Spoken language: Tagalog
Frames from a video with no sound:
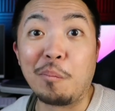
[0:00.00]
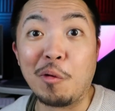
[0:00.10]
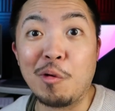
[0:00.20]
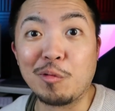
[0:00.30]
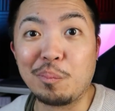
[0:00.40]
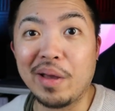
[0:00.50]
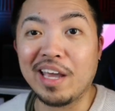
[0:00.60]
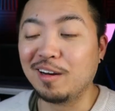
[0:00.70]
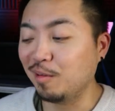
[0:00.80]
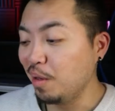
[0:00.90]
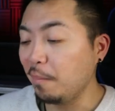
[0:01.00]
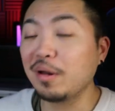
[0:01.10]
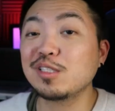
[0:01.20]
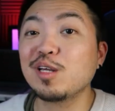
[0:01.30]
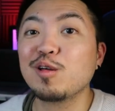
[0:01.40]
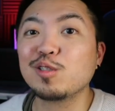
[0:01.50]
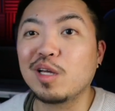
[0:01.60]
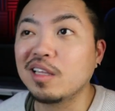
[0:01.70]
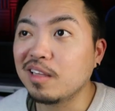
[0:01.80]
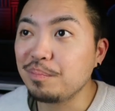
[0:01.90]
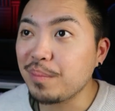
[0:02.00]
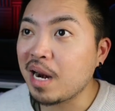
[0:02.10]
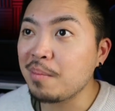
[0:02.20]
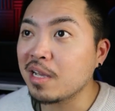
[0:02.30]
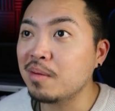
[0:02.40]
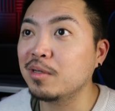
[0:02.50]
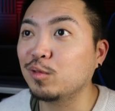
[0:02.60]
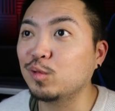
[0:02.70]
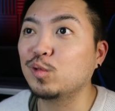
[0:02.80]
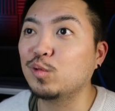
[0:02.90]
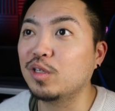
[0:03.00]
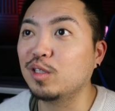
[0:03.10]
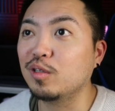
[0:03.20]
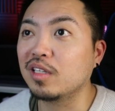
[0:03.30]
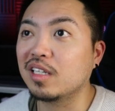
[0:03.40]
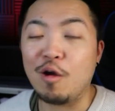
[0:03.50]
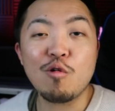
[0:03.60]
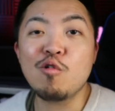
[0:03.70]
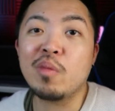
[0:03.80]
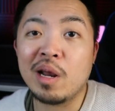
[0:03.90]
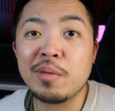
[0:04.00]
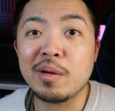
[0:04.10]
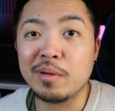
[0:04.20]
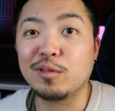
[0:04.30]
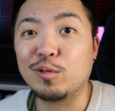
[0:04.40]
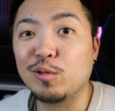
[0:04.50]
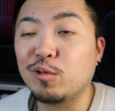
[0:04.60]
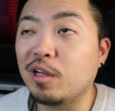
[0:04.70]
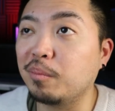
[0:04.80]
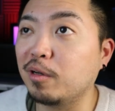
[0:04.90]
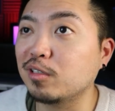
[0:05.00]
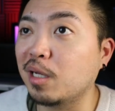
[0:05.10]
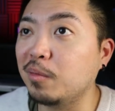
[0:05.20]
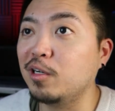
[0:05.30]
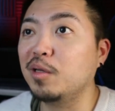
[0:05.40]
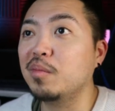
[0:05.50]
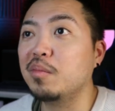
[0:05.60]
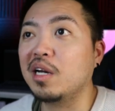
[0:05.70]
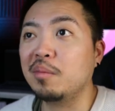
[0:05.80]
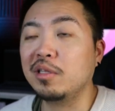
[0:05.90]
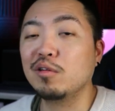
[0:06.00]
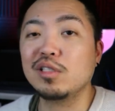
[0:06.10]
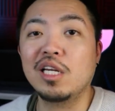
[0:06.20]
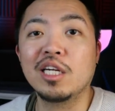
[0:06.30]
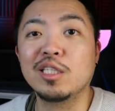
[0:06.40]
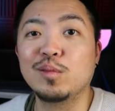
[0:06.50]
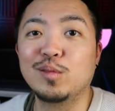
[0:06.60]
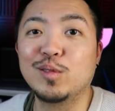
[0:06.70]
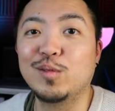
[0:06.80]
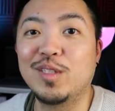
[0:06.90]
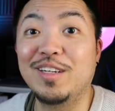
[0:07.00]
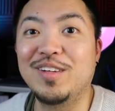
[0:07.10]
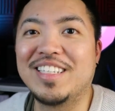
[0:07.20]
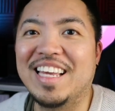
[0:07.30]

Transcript: Nag-promote pa eh, no? Pero seryoso, marami kang matututunan dun. Ewan ko kung marami kang matututunan, pero sabi ng iba, marami daw silang natututunan ko na.